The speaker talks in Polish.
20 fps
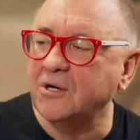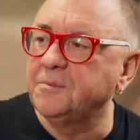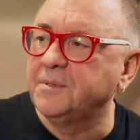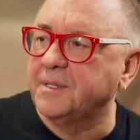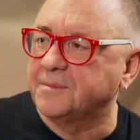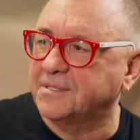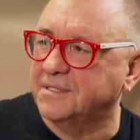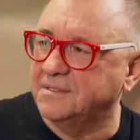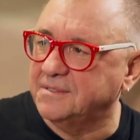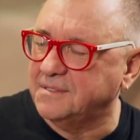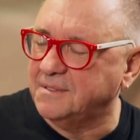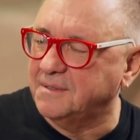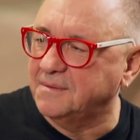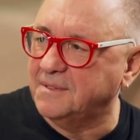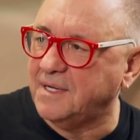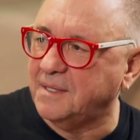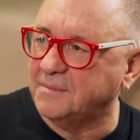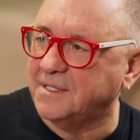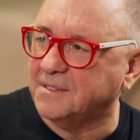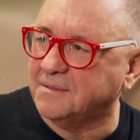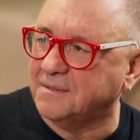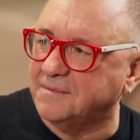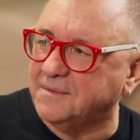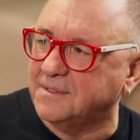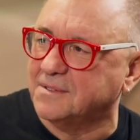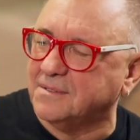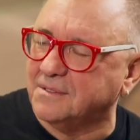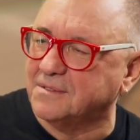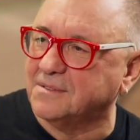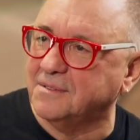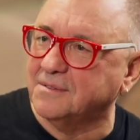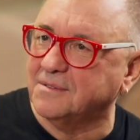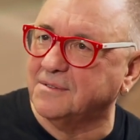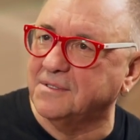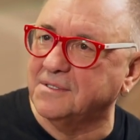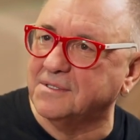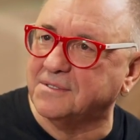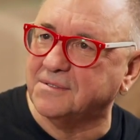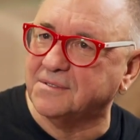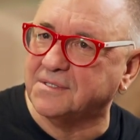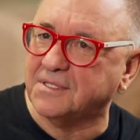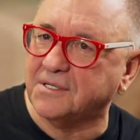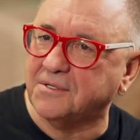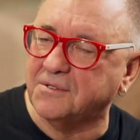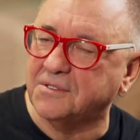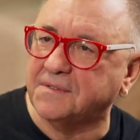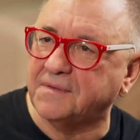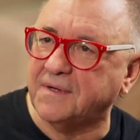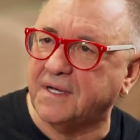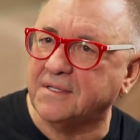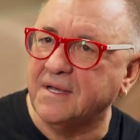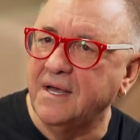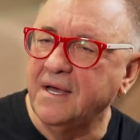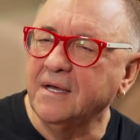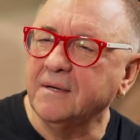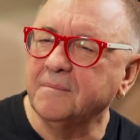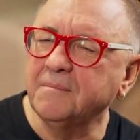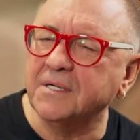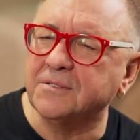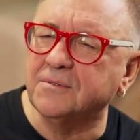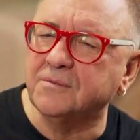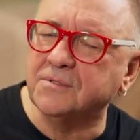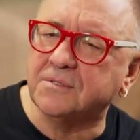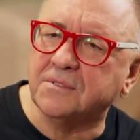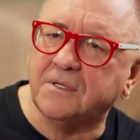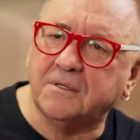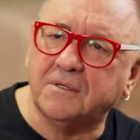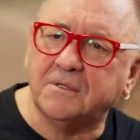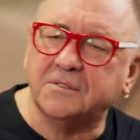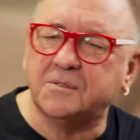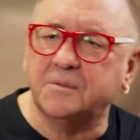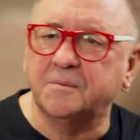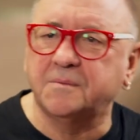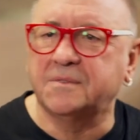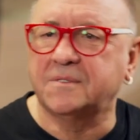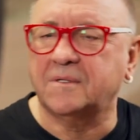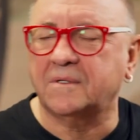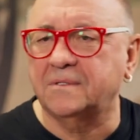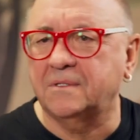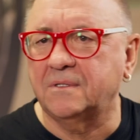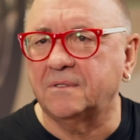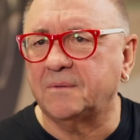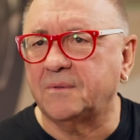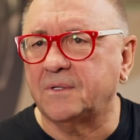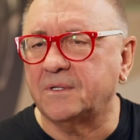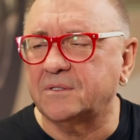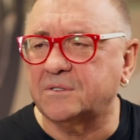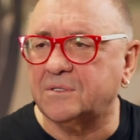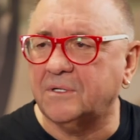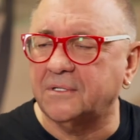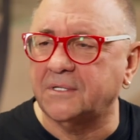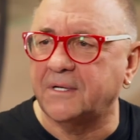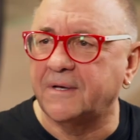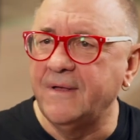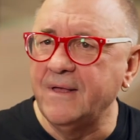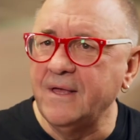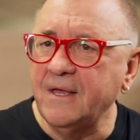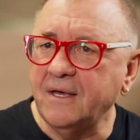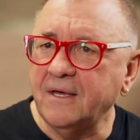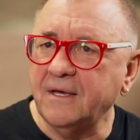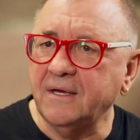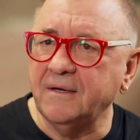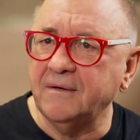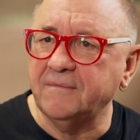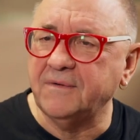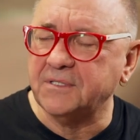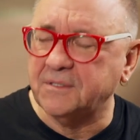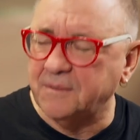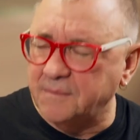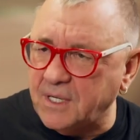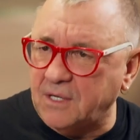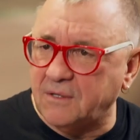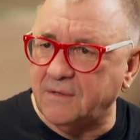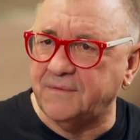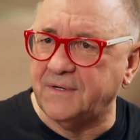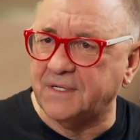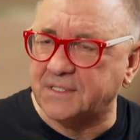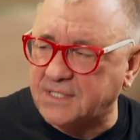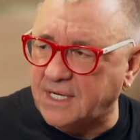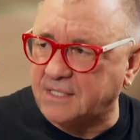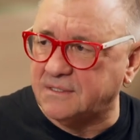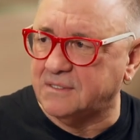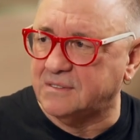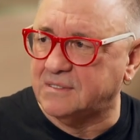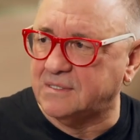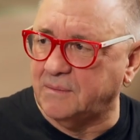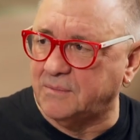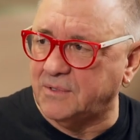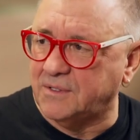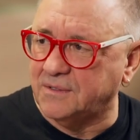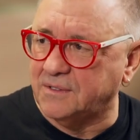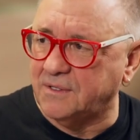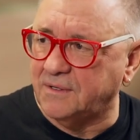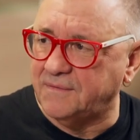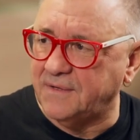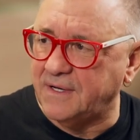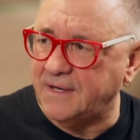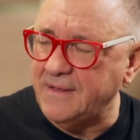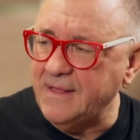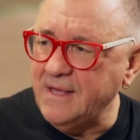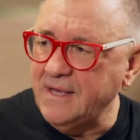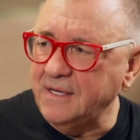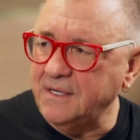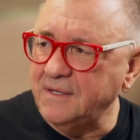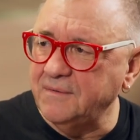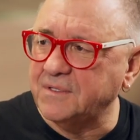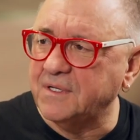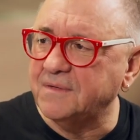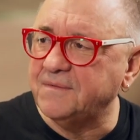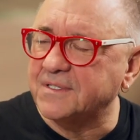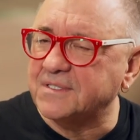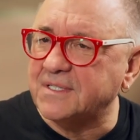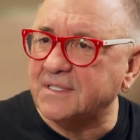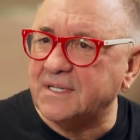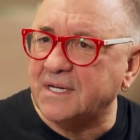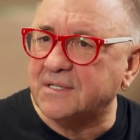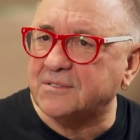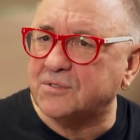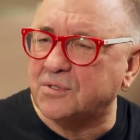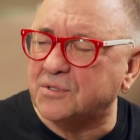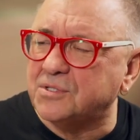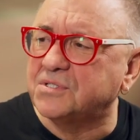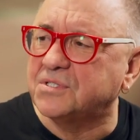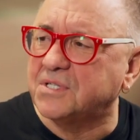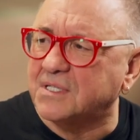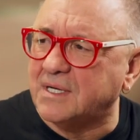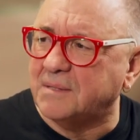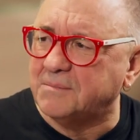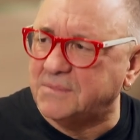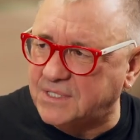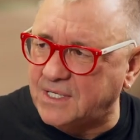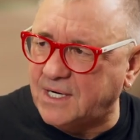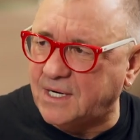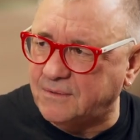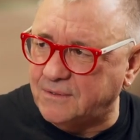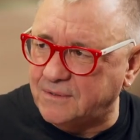ja lubię przede wszystkim. Dla mnie to, wiesz, to, są, to jest coś takiego świat. Bardzo dużo osób z rodziny mojej żony e, właśnie miało warsztaty samochodowe i w tych warsztatach coś się tam